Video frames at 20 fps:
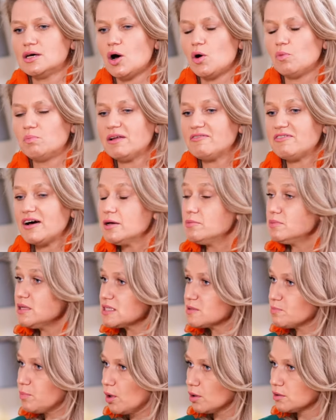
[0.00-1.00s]
e, oblewają
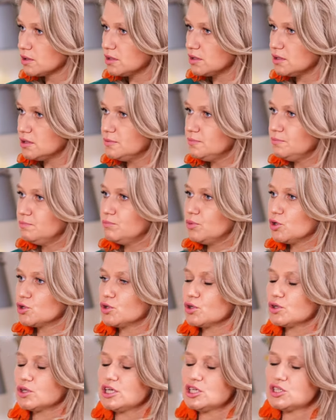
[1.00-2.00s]
nas poty, tak. bo
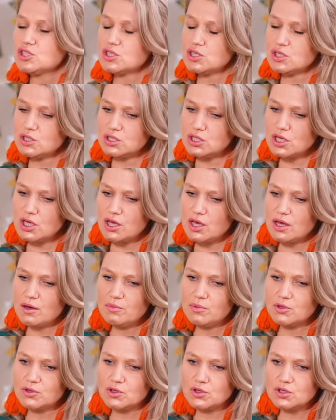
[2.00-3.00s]
to też się
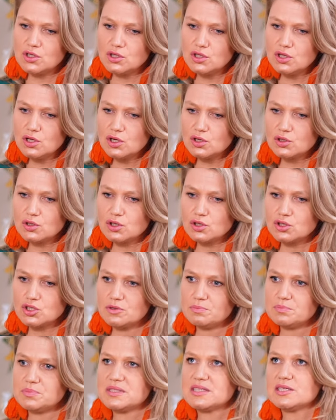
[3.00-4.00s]
dzieje, bo to nie tylko to,
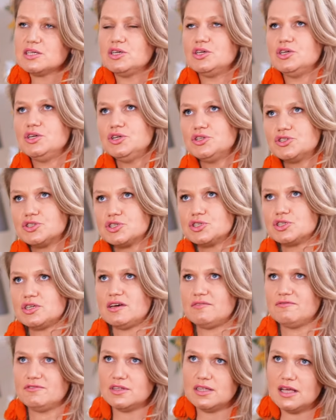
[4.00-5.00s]
że
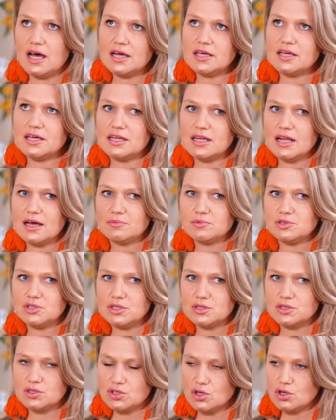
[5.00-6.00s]
psychicznie wydaje nam
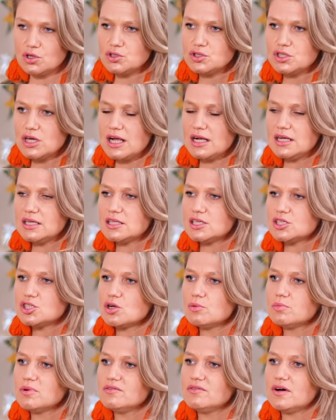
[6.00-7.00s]
się coś, ale
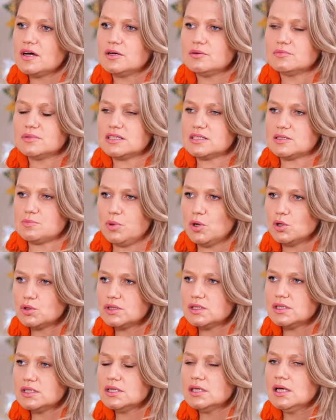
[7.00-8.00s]
też oblewają nas
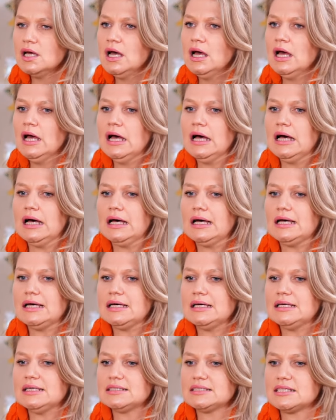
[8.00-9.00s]
poty, mhm.
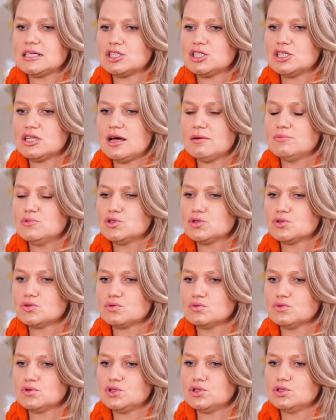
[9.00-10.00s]
e, zaczynamy
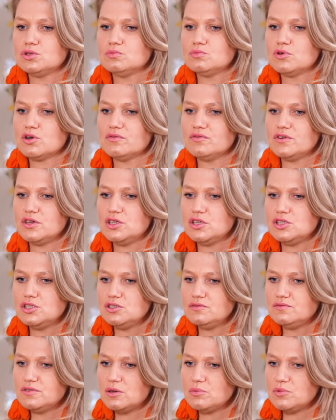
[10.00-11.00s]
czuć mrowienie,
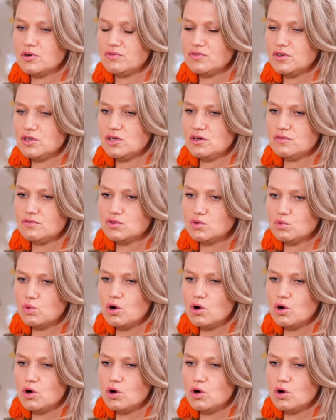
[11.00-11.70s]
dziwne mrowienie w